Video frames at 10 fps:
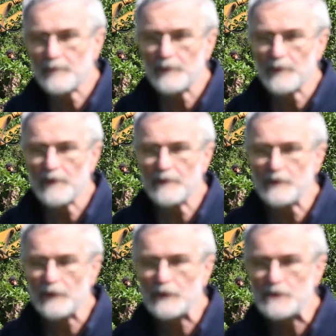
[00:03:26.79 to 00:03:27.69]
były,
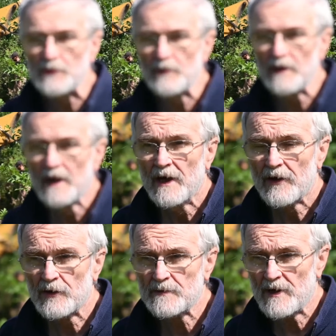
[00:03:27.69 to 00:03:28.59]
dotyczyły
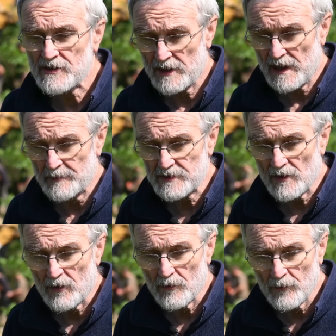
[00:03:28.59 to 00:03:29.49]
rozmnażania
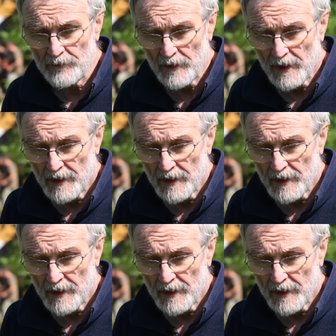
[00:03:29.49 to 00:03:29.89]
pstrągów,